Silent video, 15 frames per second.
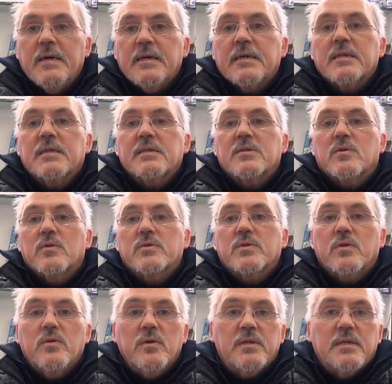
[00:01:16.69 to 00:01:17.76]
Ich hatte das
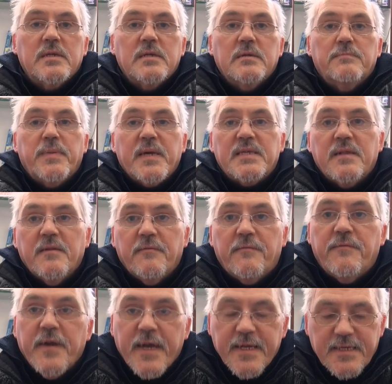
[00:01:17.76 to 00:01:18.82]
große Glück, die
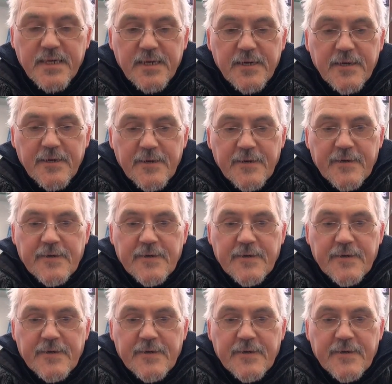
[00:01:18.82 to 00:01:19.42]
Pixelväter